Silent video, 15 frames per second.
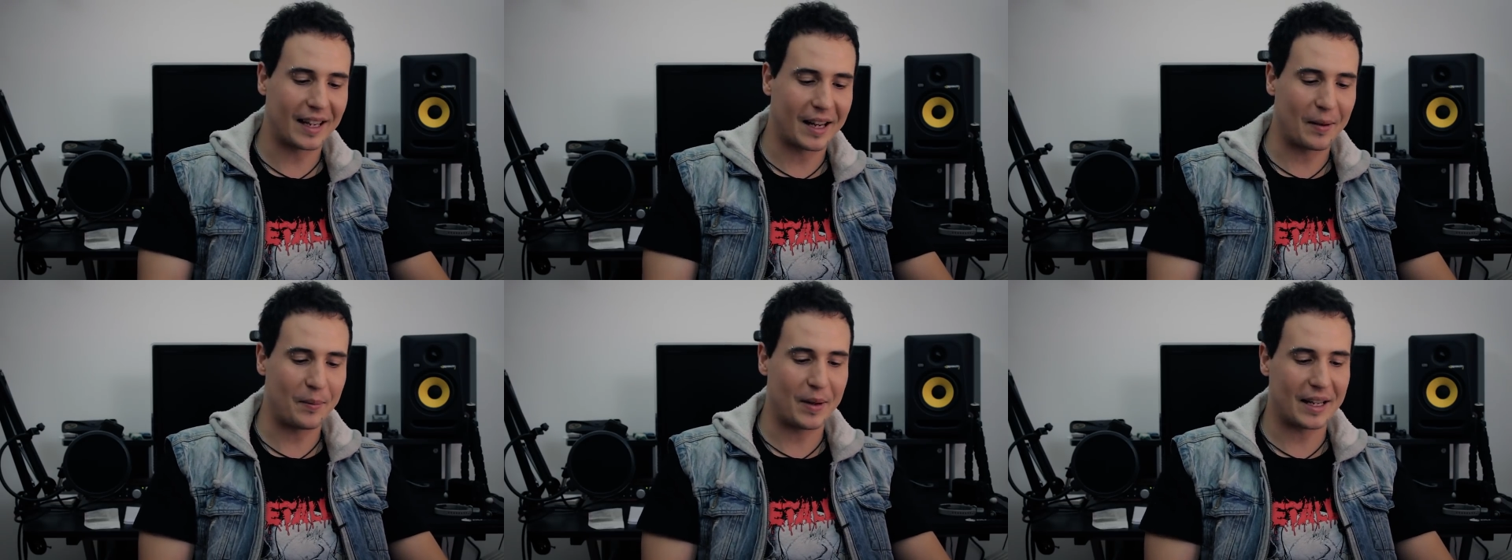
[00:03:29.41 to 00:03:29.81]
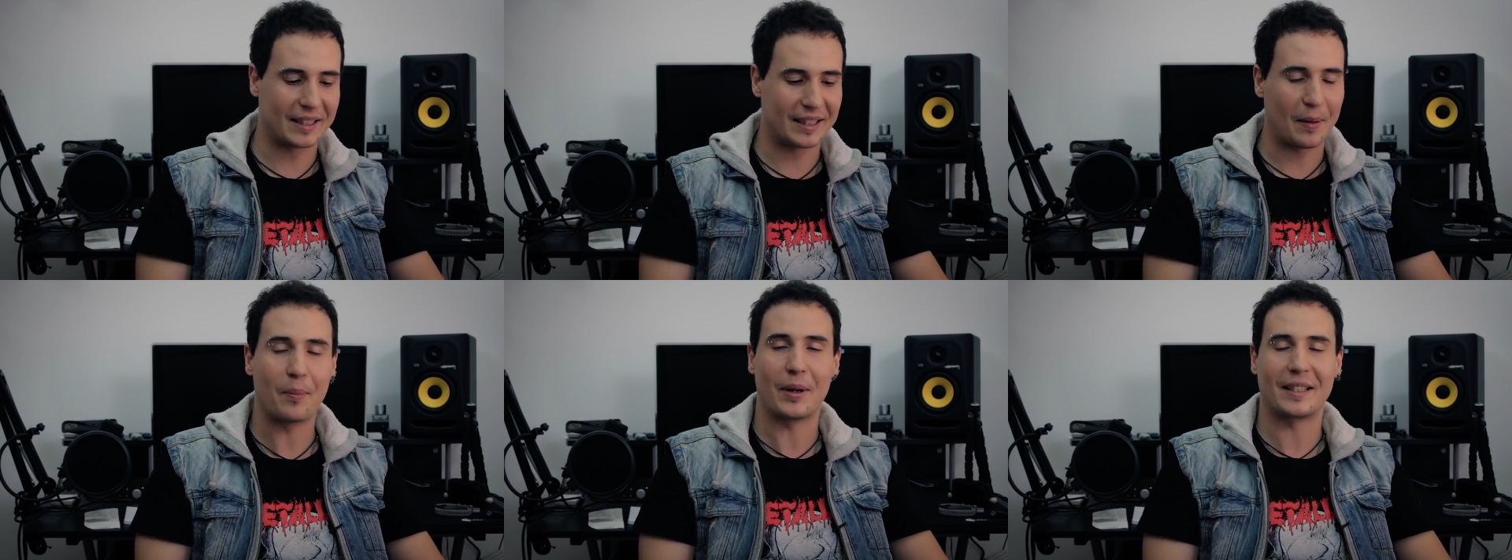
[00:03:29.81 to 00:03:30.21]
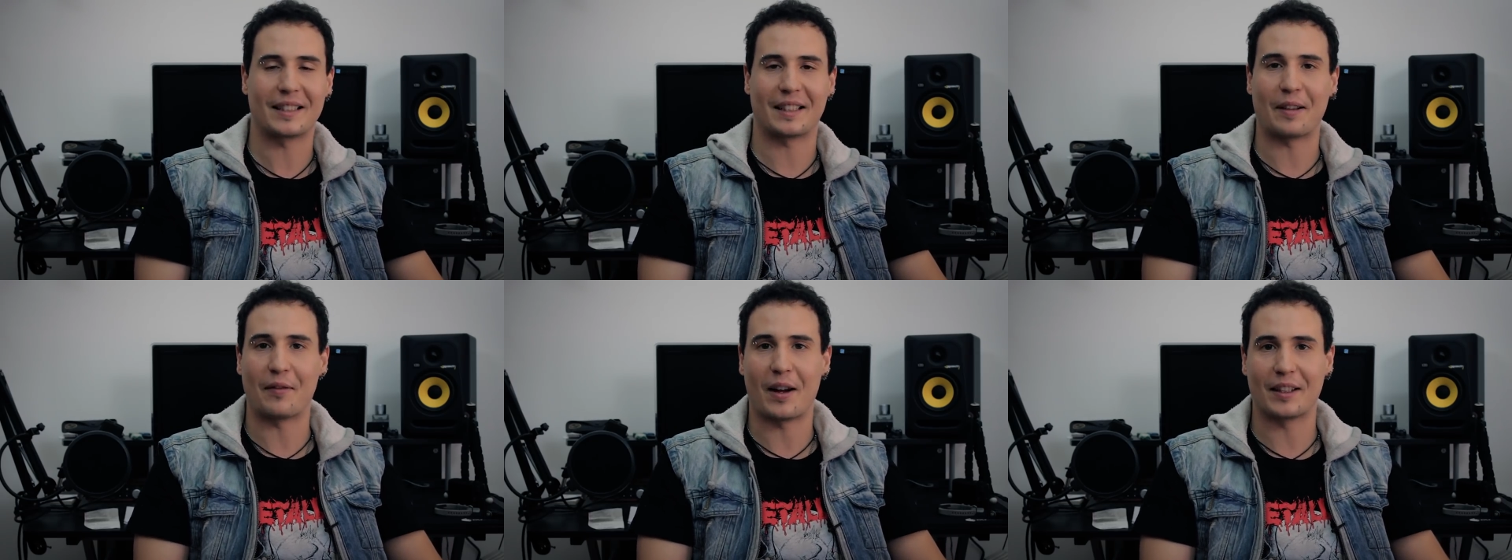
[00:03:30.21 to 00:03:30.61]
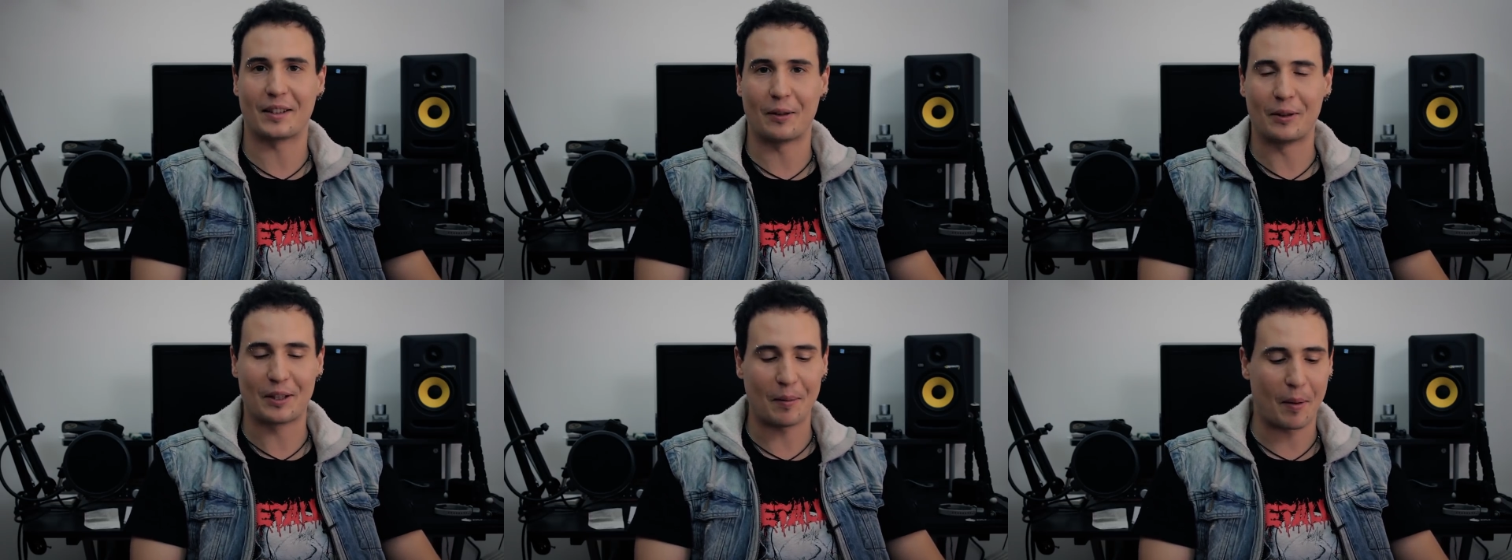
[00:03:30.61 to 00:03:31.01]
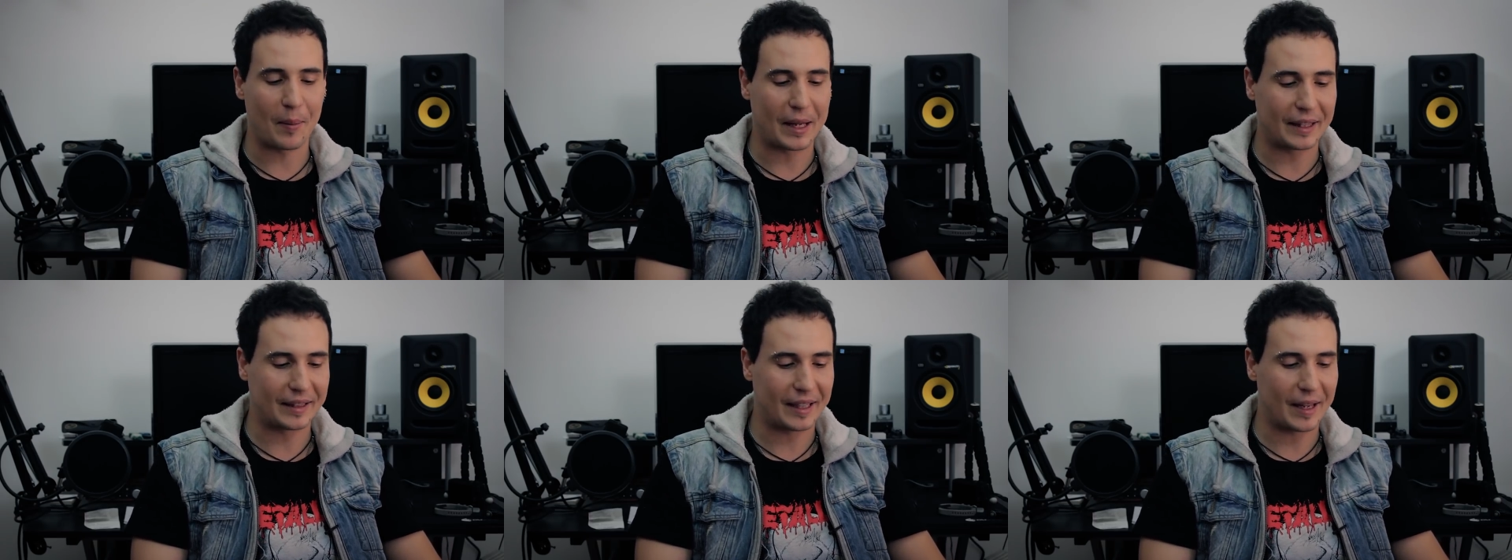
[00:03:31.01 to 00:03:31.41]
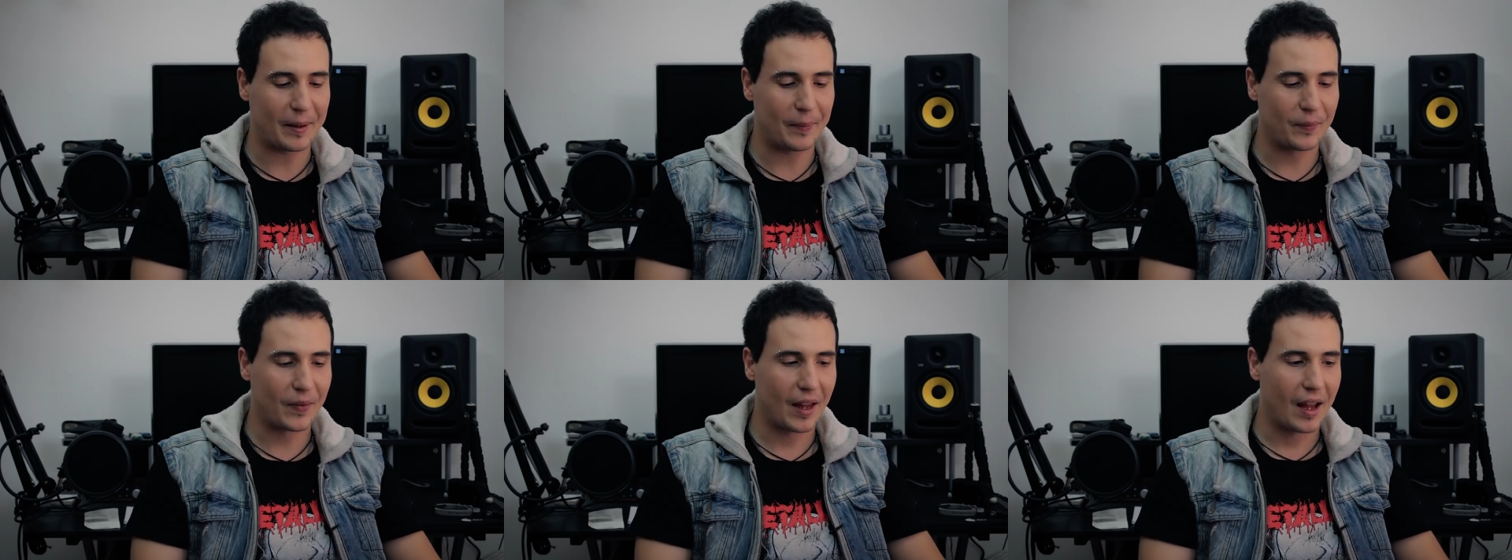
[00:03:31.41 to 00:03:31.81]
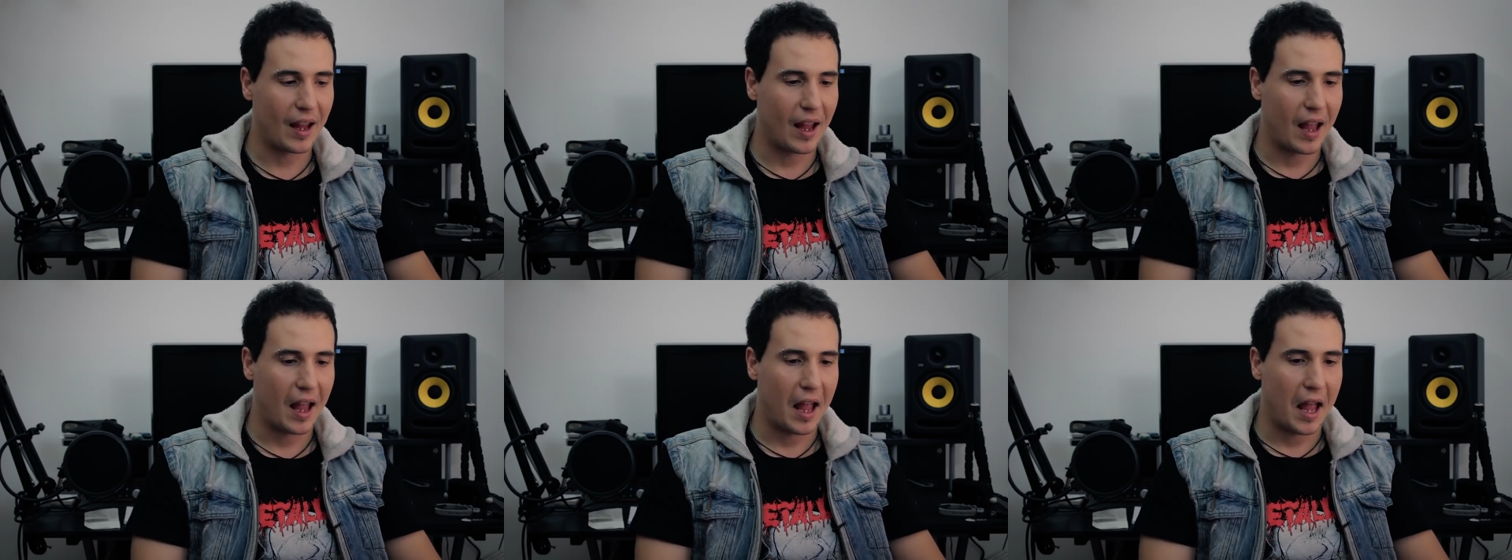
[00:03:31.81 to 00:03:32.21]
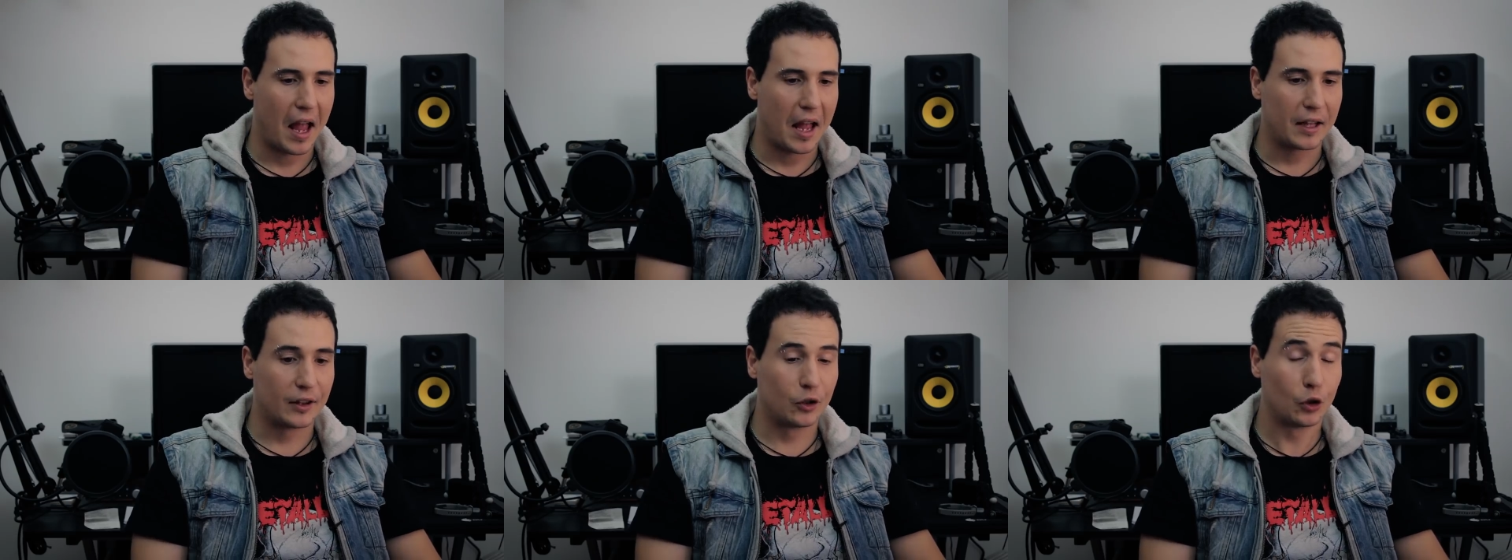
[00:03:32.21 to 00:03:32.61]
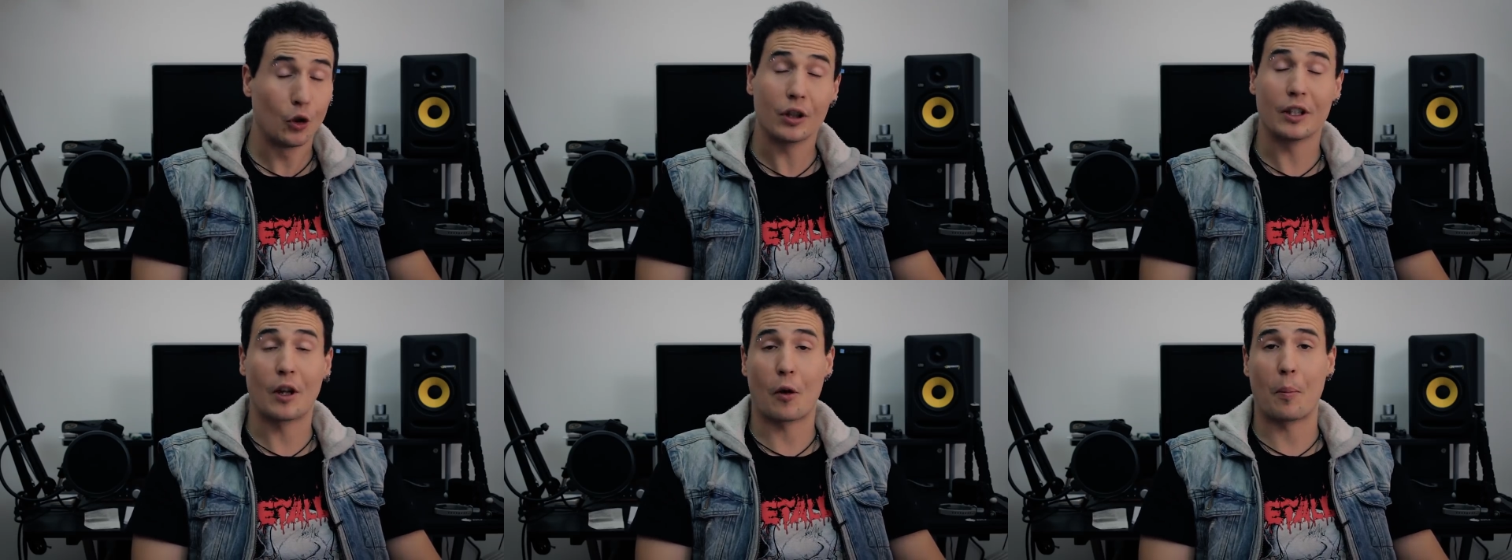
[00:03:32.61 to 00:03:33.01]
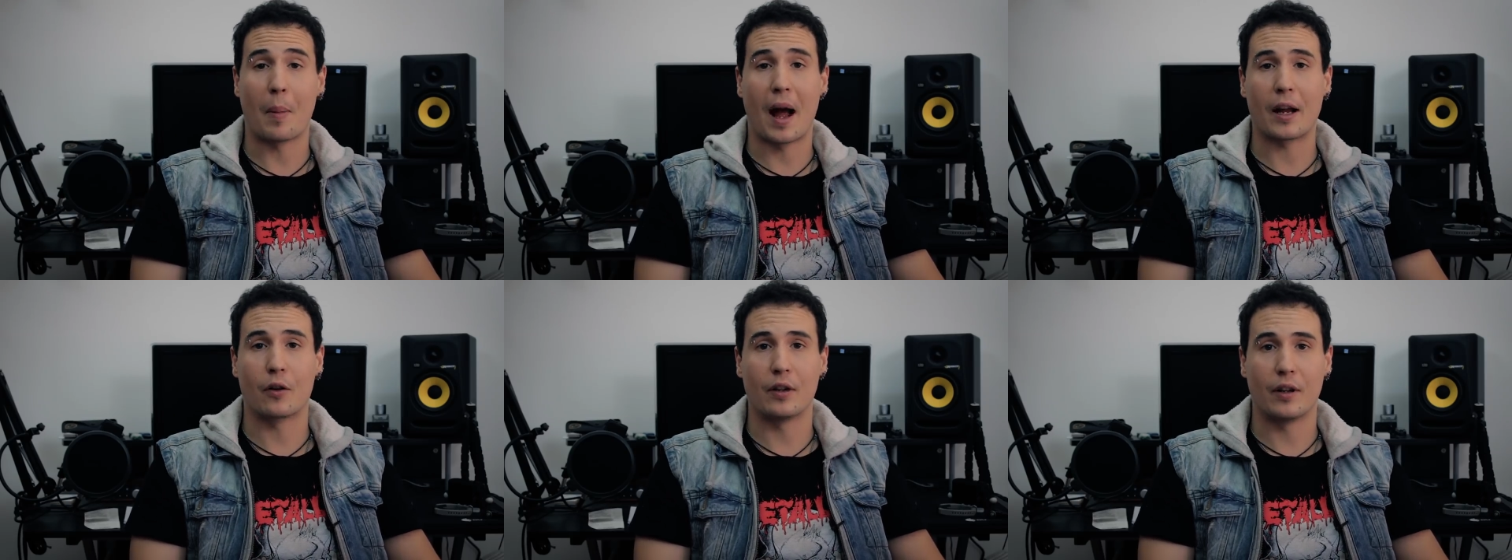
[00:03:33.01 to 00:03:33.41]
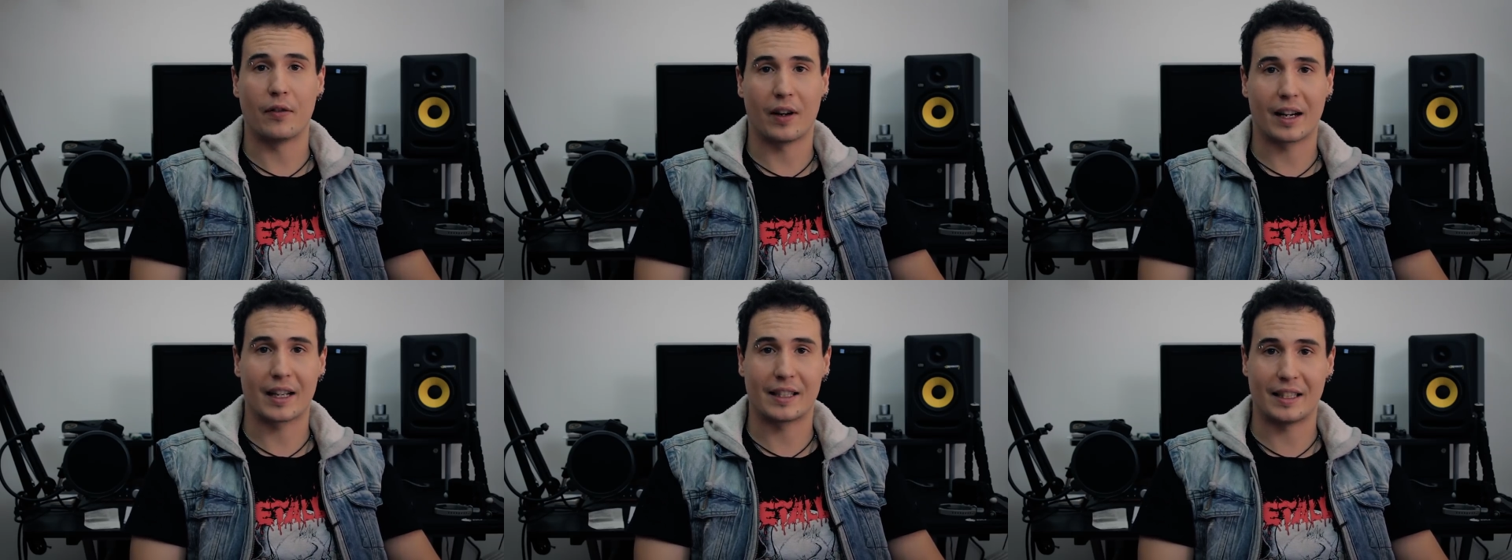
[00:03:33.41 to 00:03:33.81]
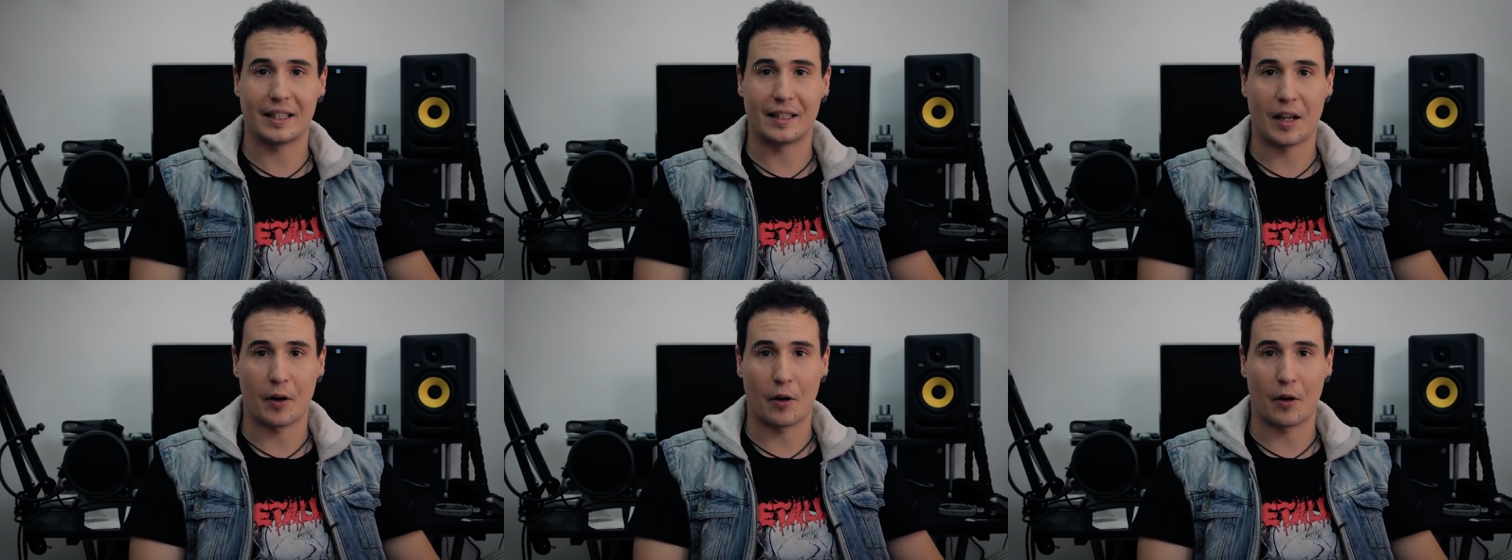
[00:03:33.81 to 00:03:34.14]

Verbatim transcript: che mi è sempre stata fatta ultimamente, tornerò mai con i fancazzisti